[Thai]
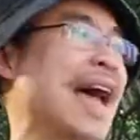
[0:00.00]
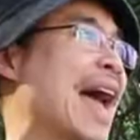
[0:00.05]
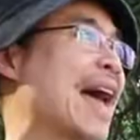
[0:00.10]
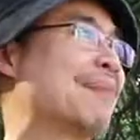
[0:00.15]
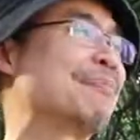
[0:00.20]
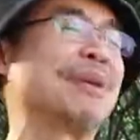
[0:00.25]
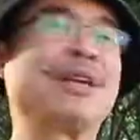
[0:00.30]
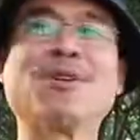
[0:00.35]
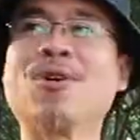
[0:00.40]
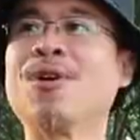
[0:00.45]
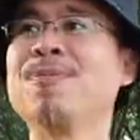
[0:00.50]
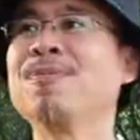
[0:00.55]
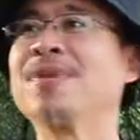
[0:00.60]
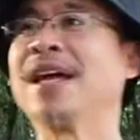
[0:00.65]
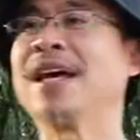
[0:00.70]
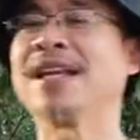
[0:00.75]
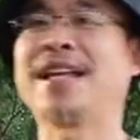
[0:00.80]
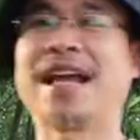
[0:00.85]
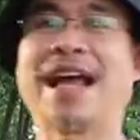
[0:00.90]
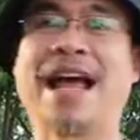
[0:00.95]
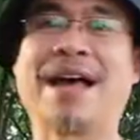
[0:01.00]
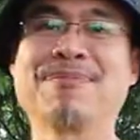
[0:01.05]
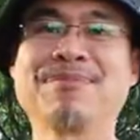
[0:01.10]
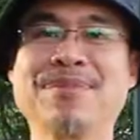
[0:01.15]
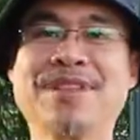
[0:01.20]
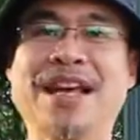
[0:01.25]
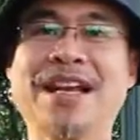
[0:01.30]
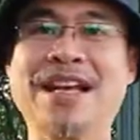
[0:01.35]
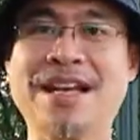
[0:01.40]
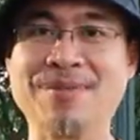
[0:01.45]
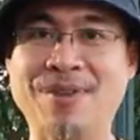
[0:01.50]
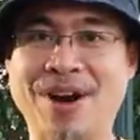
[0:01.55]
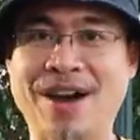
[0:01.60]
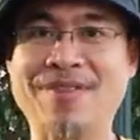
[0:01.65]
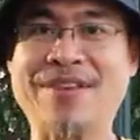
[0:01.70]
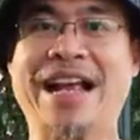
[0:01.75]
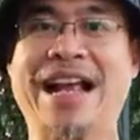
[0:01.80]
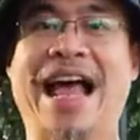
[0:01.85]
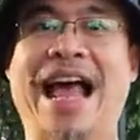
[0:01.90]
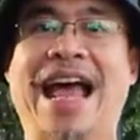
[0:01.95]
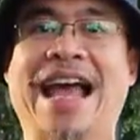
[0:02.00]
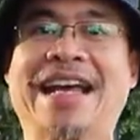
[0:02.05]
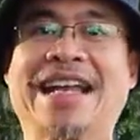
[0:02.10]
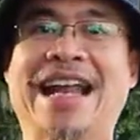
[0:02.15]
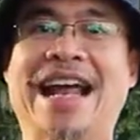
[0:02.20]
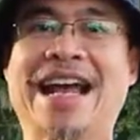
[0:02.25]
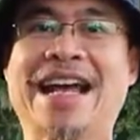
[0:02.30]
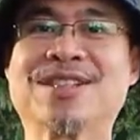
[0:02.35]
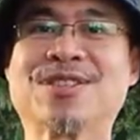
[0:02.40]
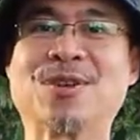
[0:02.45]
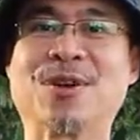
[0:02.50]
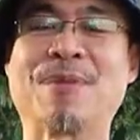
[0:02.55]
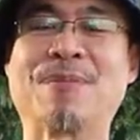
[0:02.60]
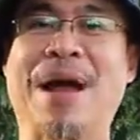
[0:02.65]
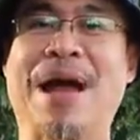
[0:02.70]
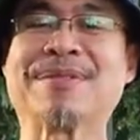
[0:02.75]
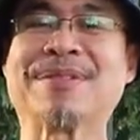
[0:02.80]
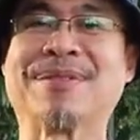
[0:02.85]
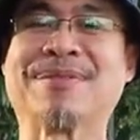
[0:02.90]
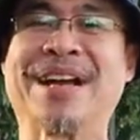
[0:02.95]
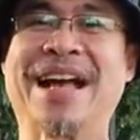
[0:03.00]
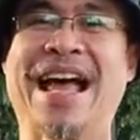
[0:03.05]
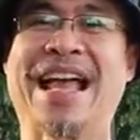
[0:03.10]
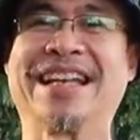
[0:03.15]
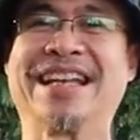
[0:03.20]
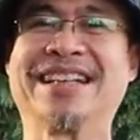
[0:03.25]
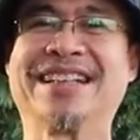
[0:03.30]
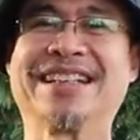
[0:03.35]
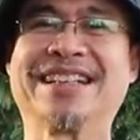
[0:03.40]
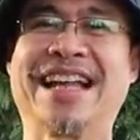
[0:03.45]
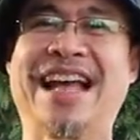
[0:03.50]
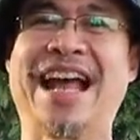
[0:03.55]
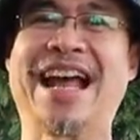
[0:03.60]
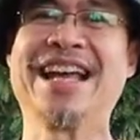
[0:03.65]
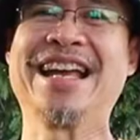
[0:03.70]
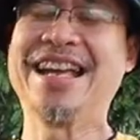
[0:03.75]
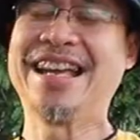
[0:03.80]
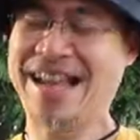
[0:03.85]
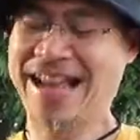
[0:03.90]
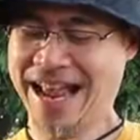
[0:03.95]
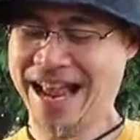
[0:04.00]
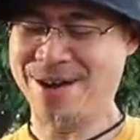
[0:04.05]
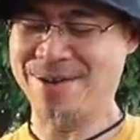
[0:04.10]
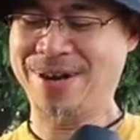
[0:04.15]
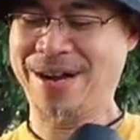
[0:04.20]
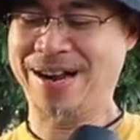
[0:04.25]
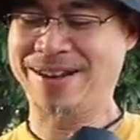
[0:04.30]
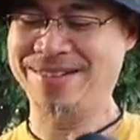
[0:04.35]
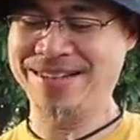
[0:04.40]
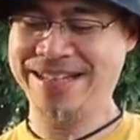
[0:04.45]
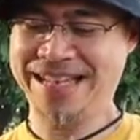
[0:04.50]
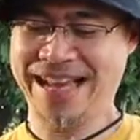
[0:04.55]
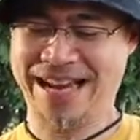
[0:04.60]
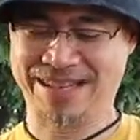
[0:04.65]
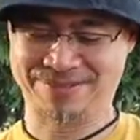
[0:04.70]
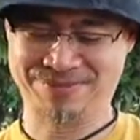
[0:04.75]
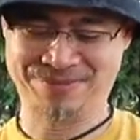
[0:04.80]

ยานมีครบเลยนะครับ อย่าลืมออกกำลังกายกันนะ สุขภาพสำคัญนะอ้าวเข้าเรื่อง